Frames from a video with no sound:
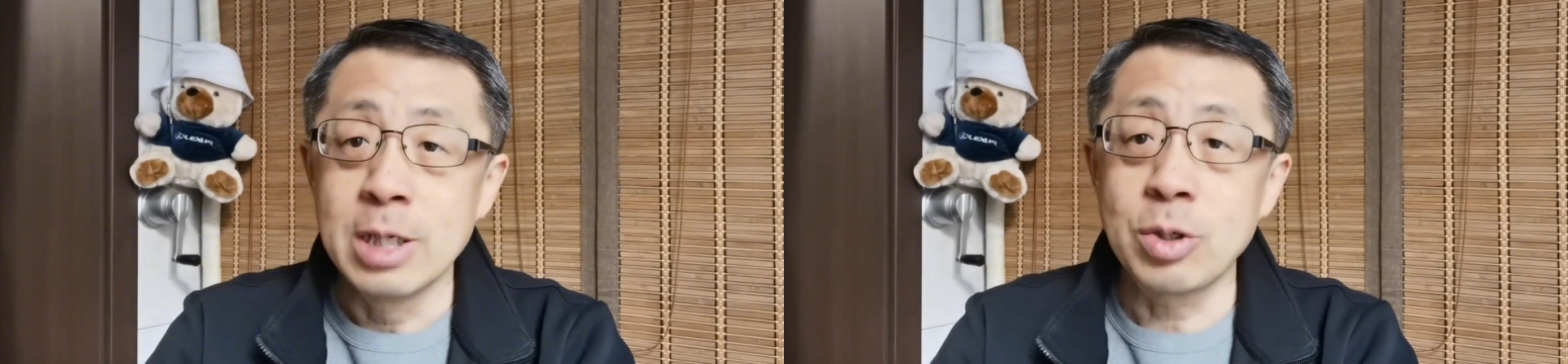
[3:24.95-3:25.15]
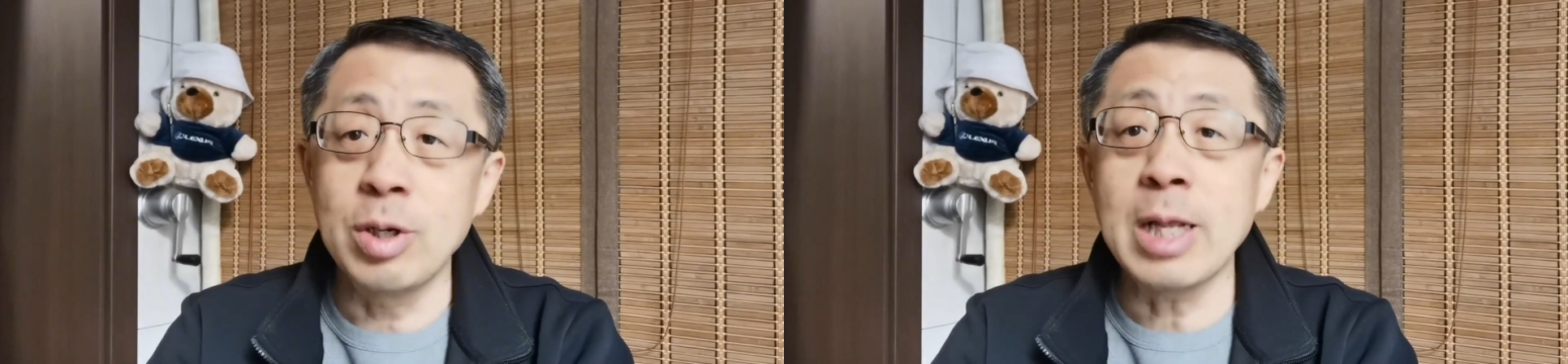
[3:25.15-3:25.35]

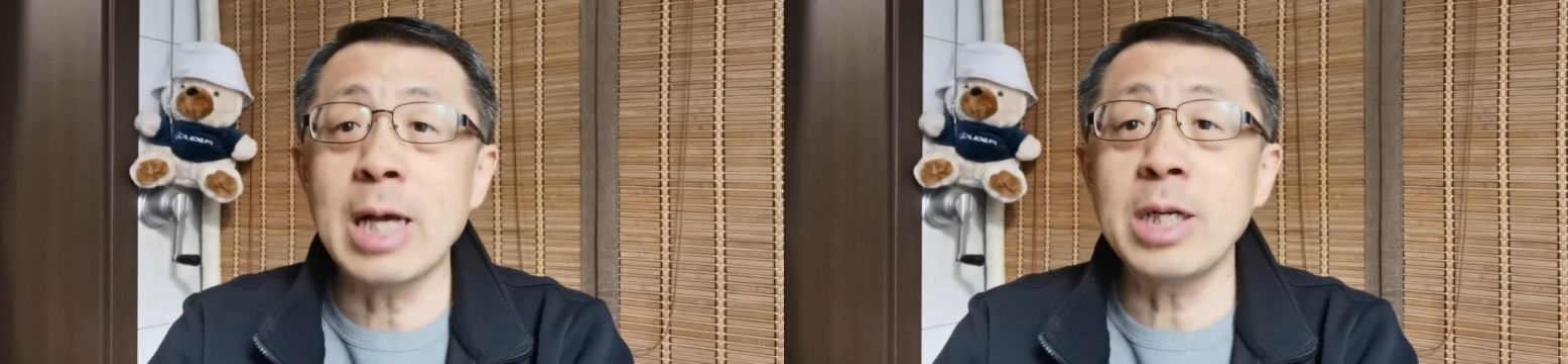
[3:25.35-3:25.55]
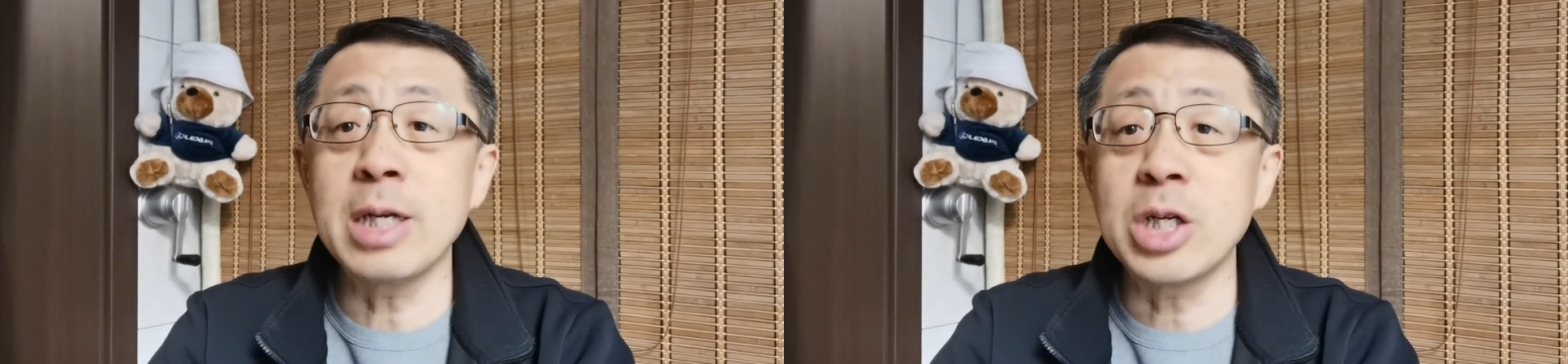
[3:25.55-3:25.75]
所以它
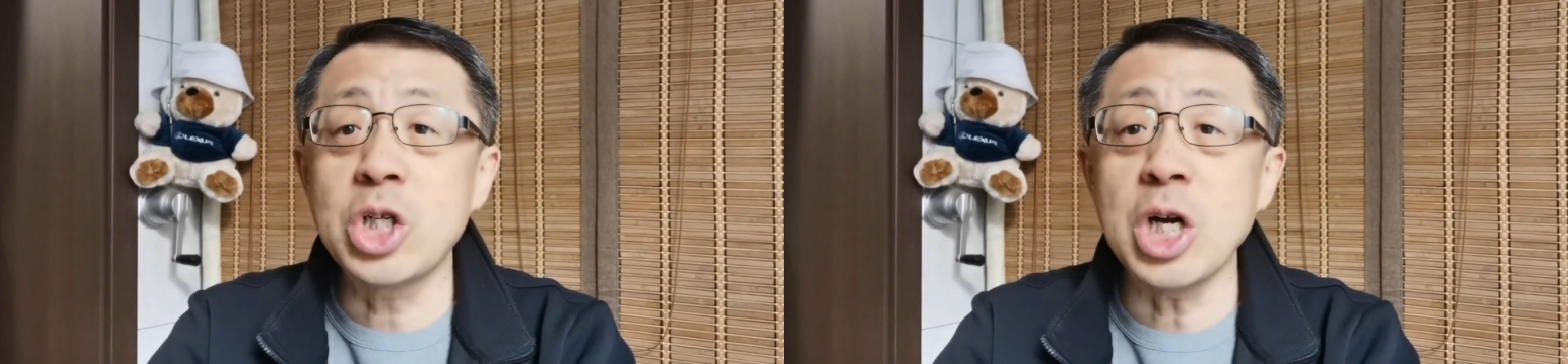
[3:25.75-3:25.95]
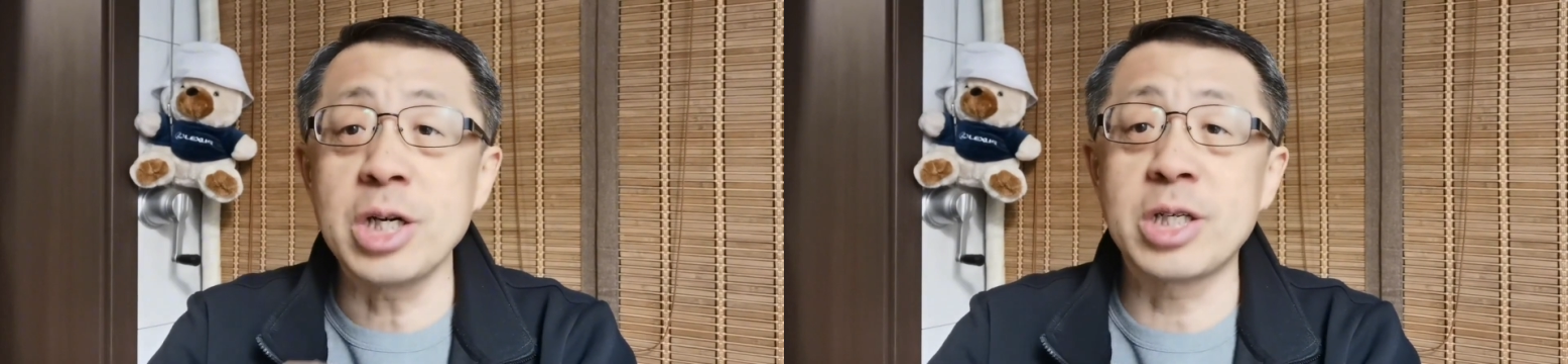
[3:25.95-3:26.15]
是一个
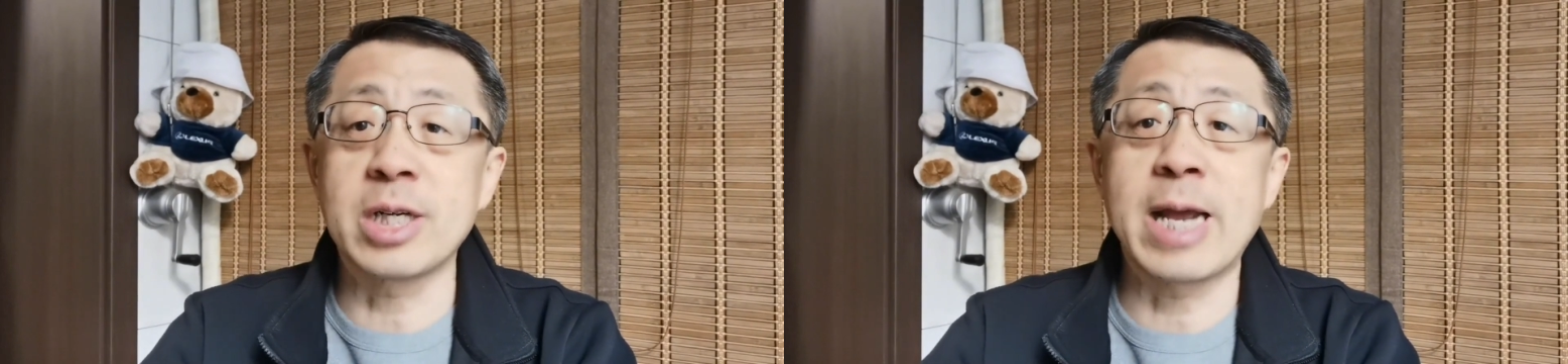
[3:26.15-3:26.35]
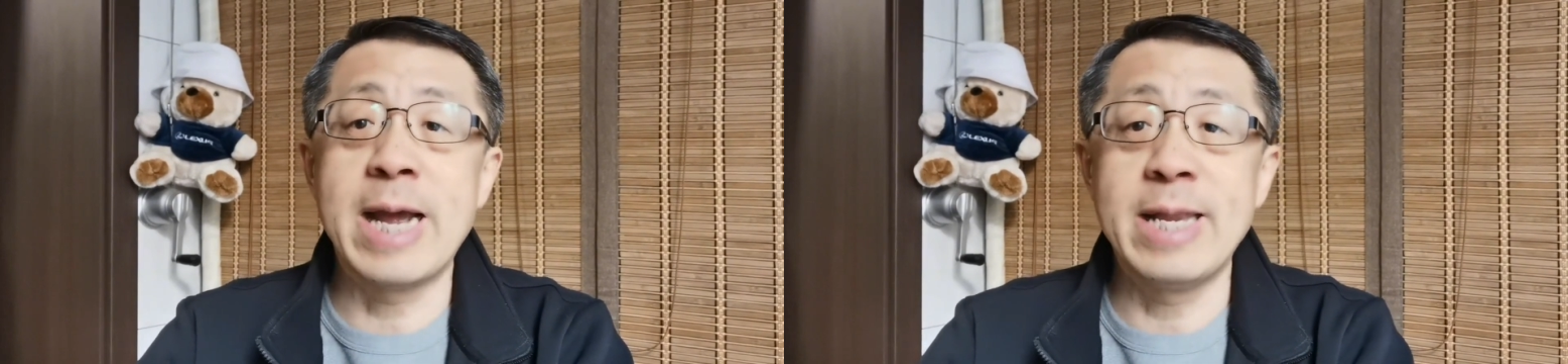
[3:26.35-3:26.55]
政治
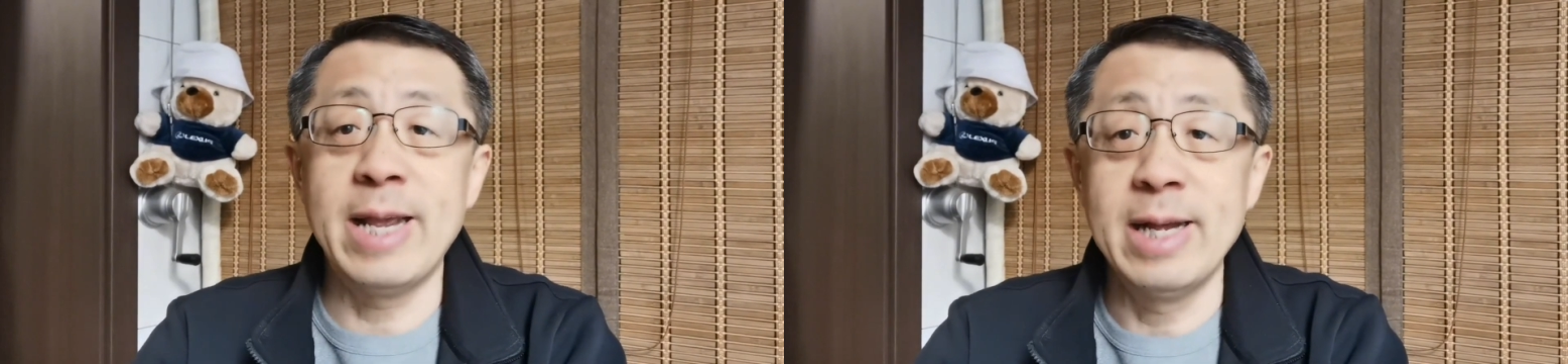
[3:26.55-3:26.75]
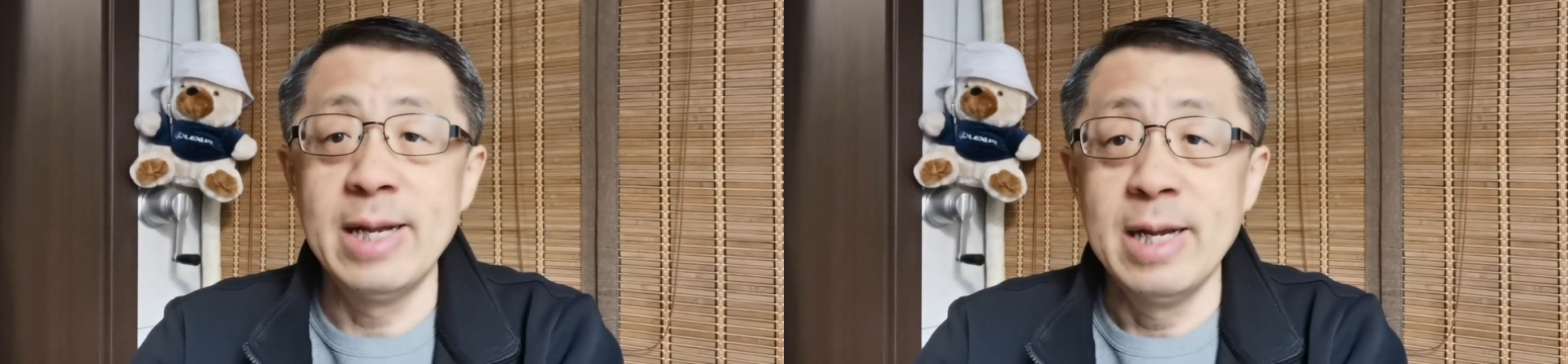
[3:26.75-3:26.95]
概念。